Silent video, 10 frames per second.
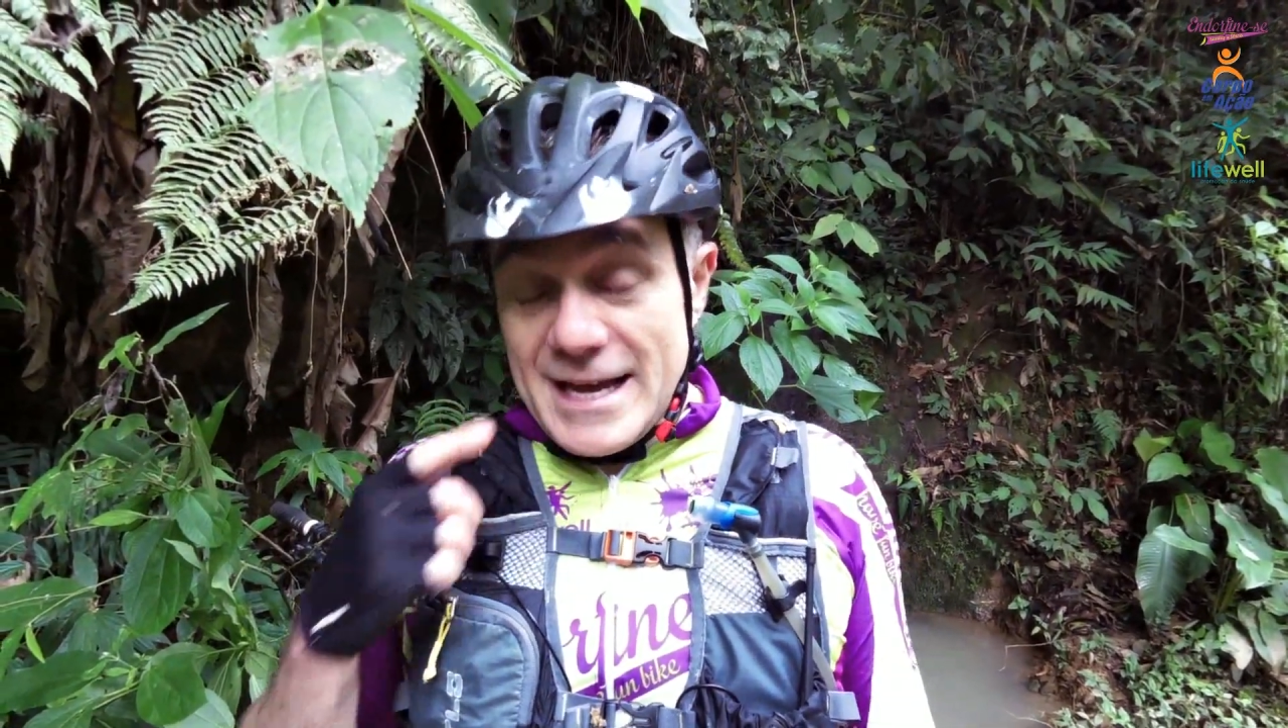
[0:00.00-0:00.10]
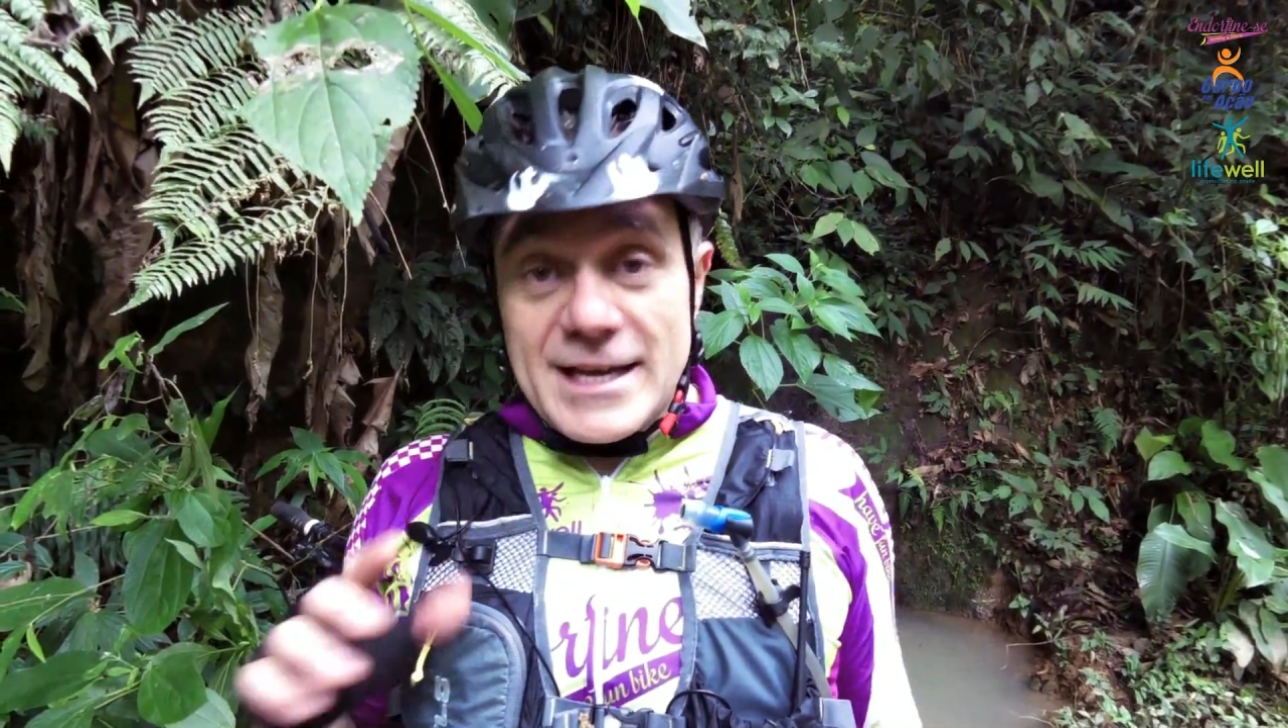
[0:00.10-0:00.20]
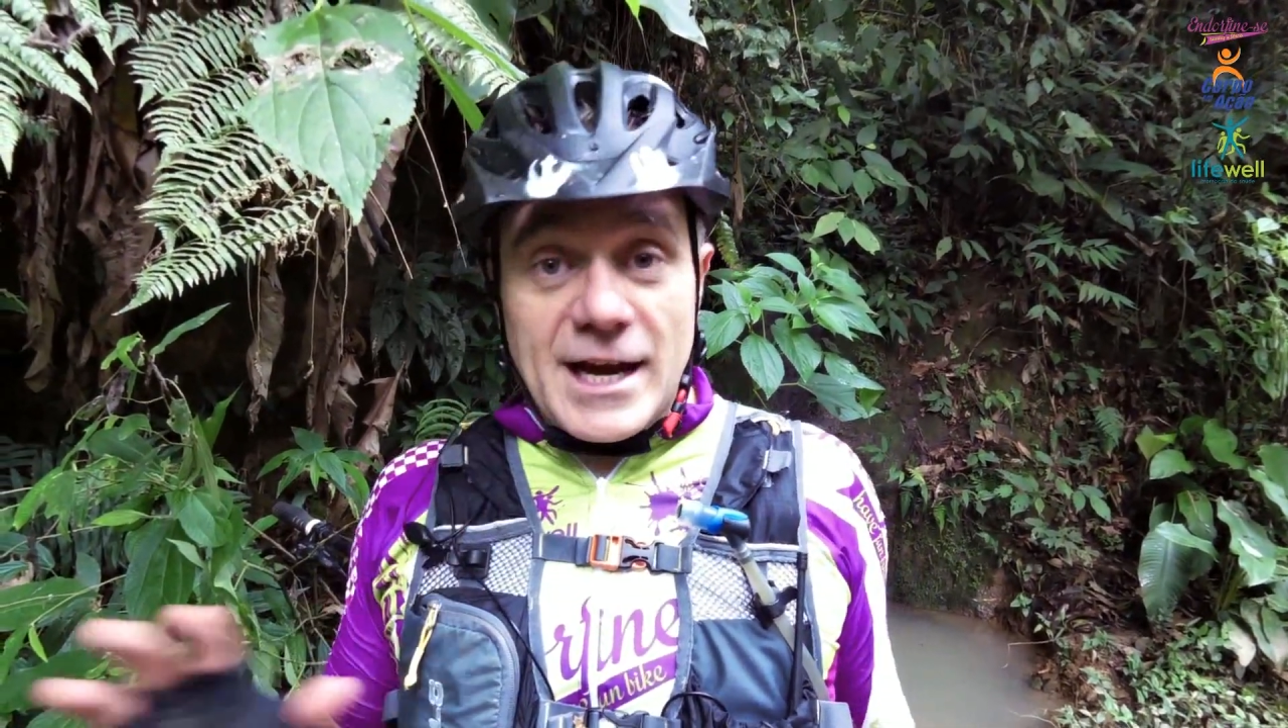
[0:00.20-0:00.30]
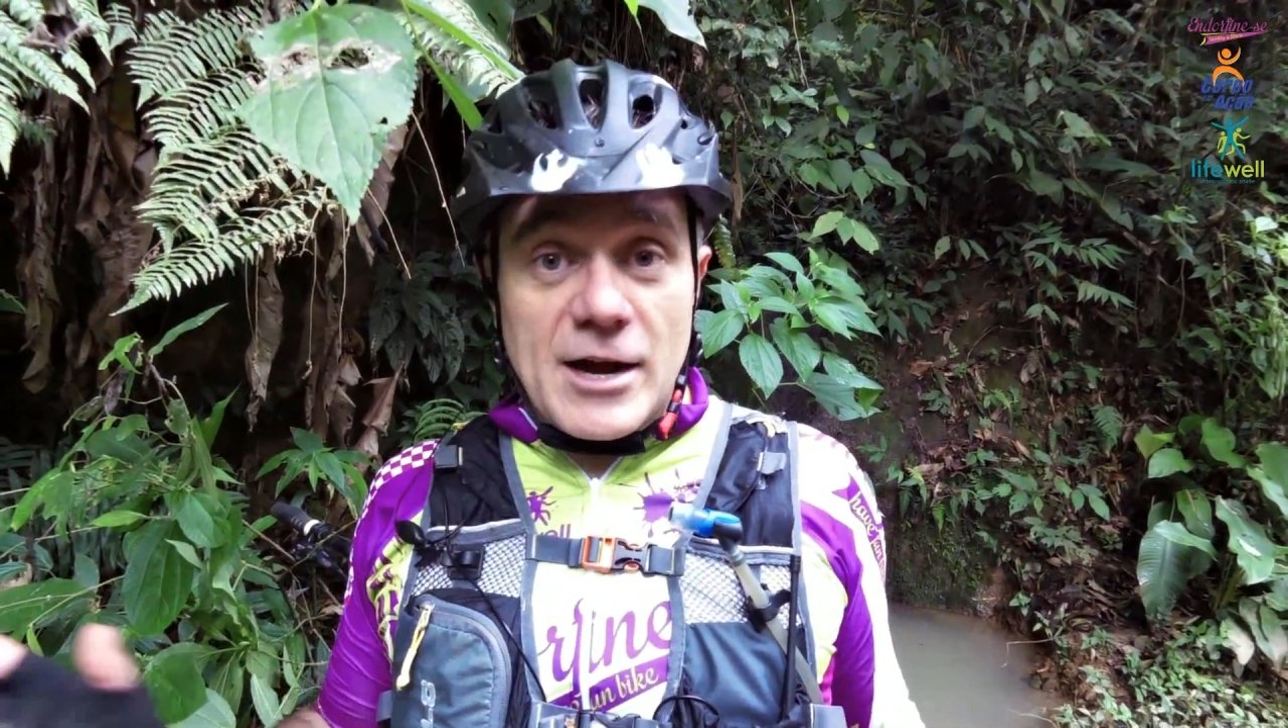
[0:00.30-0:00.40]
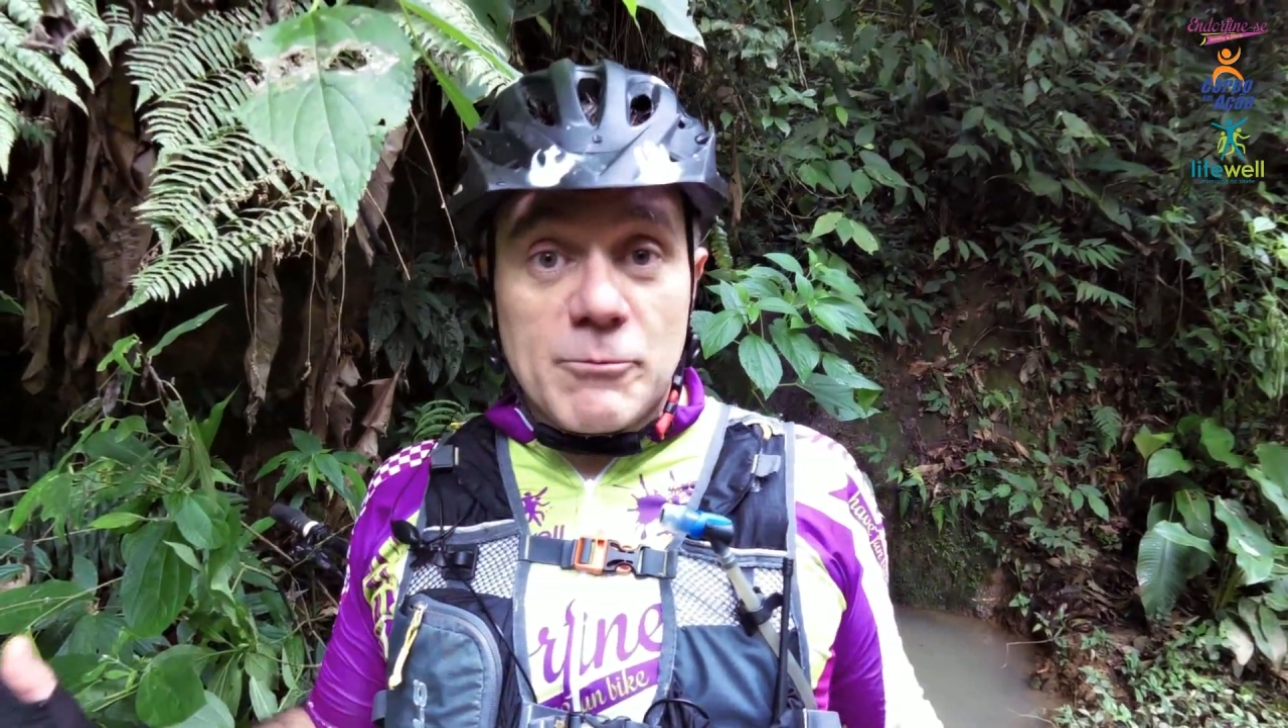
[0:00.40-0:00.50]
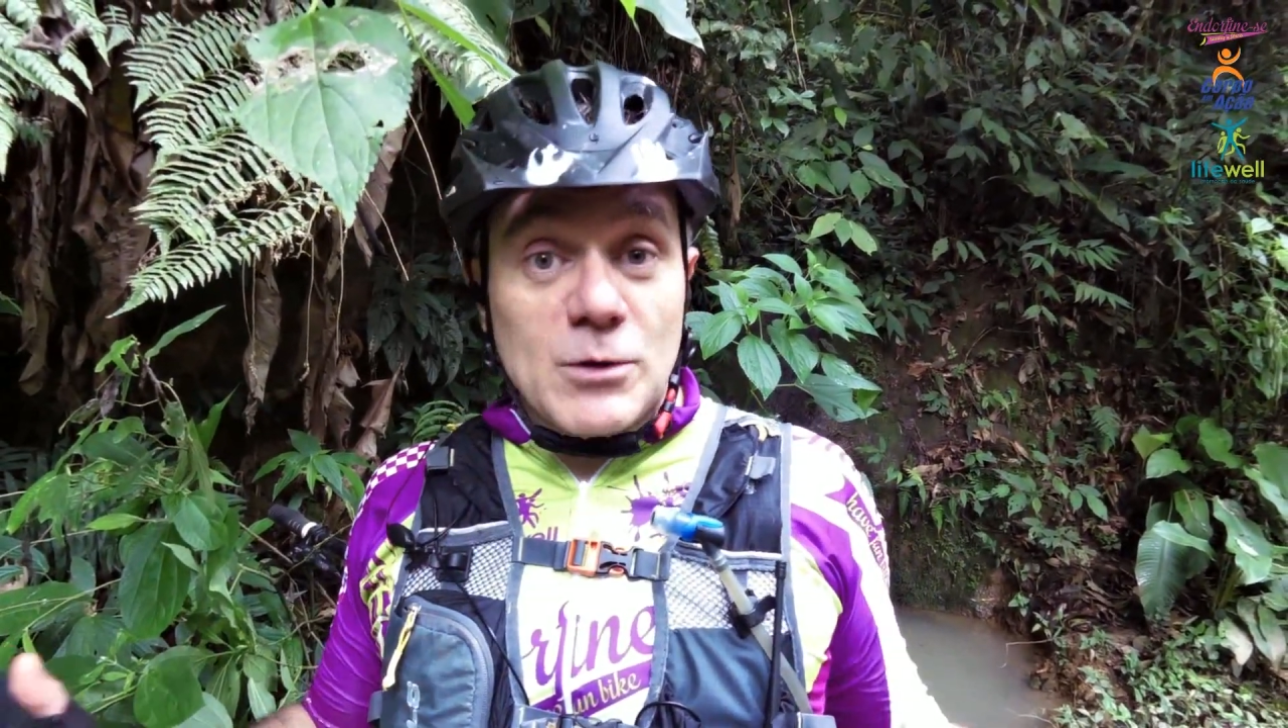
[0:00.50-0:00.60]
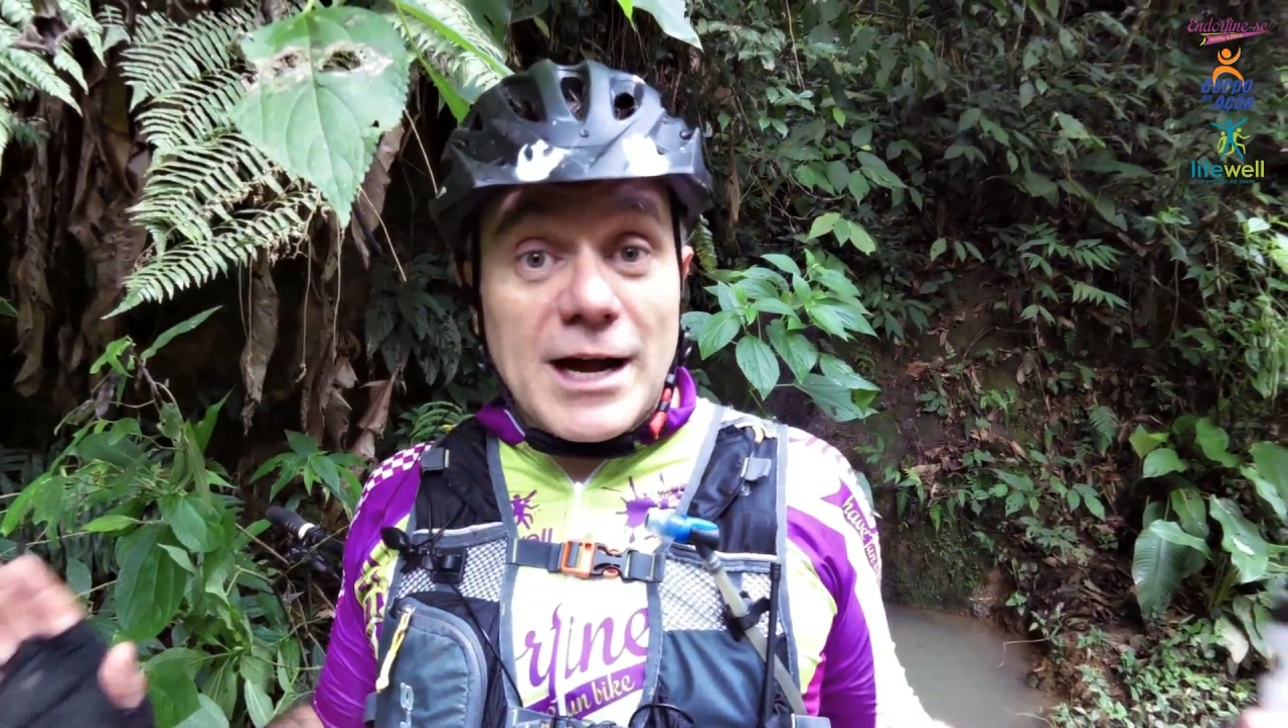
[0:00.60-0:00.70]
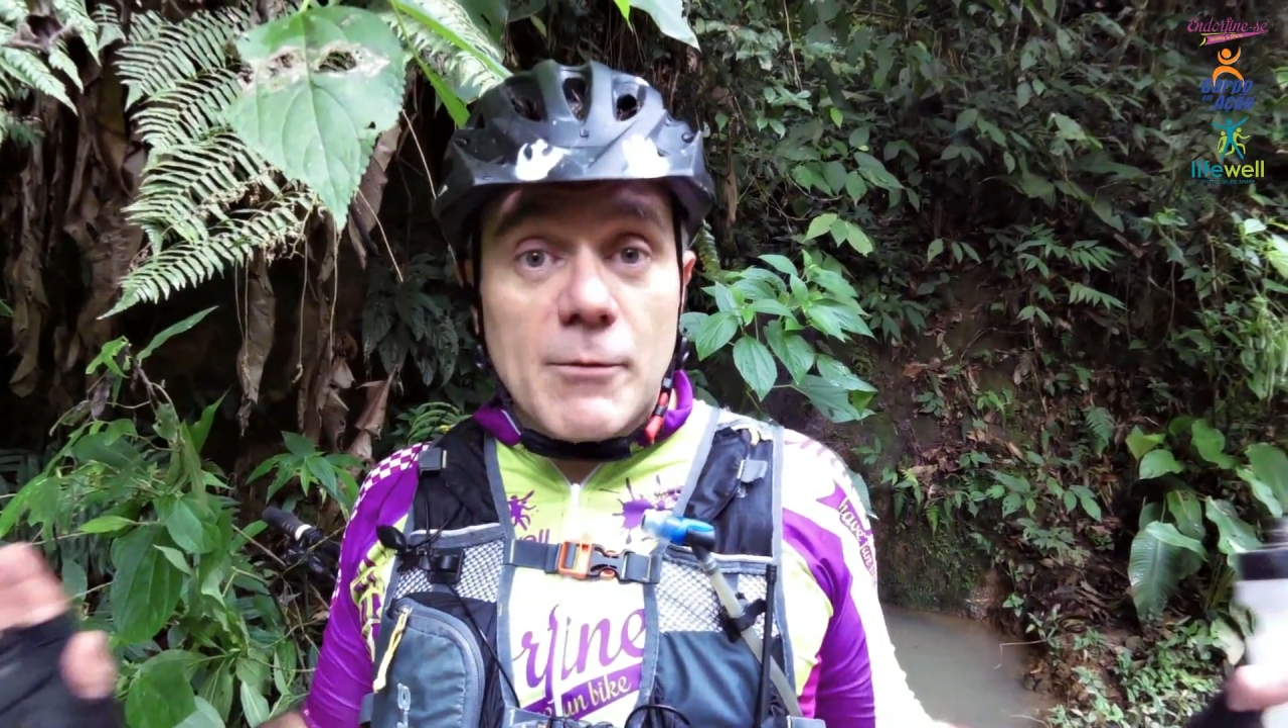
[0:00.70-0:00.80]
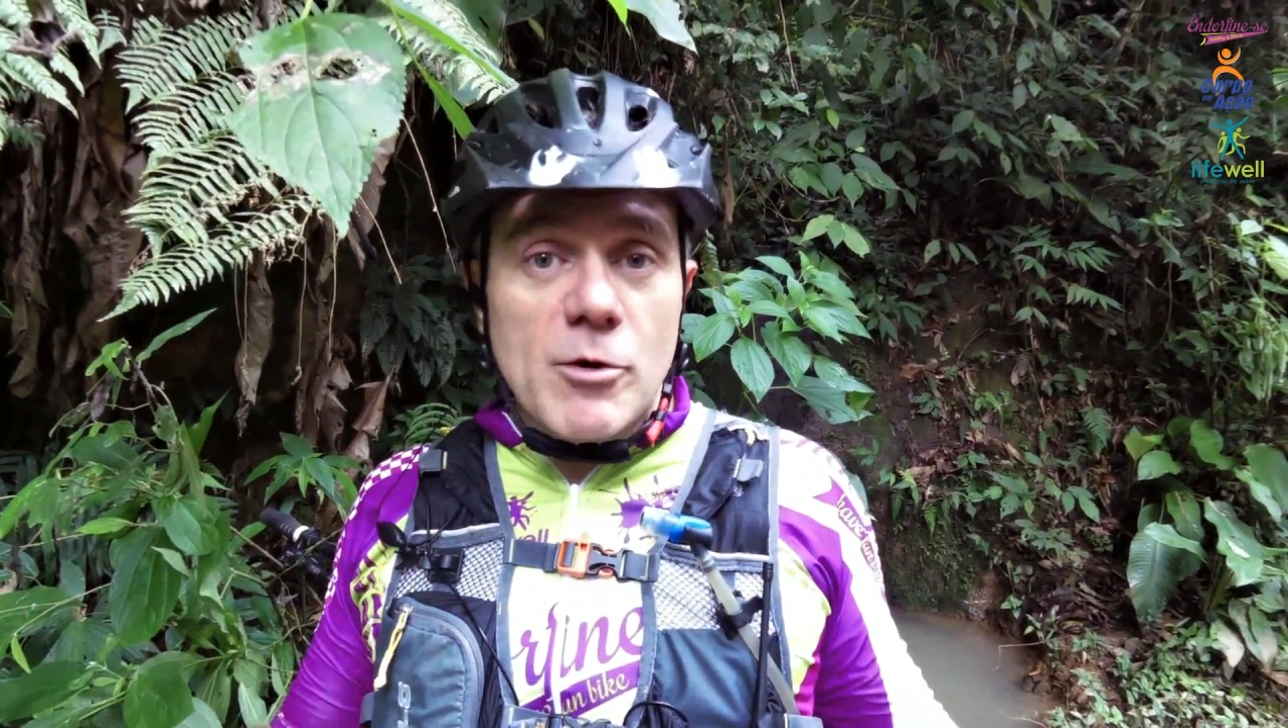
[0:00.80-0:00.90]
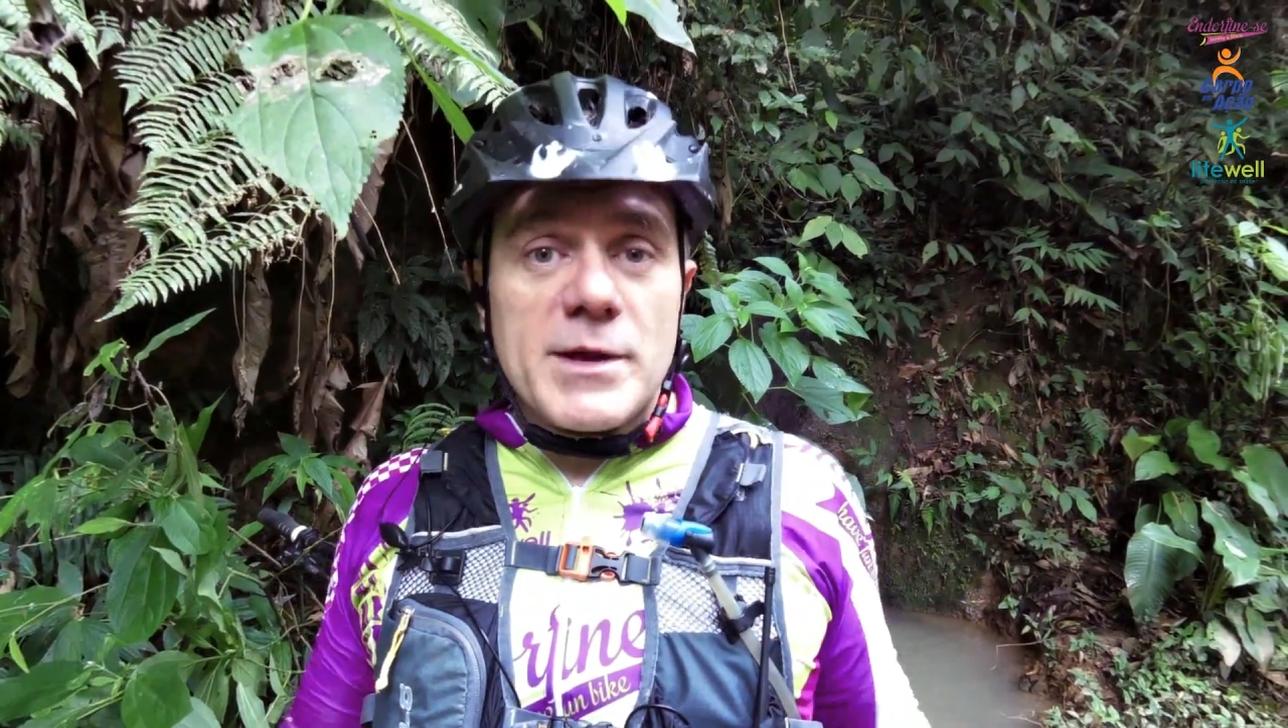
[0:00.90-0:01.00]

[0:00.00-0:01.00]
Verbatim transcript: e acabou, acabou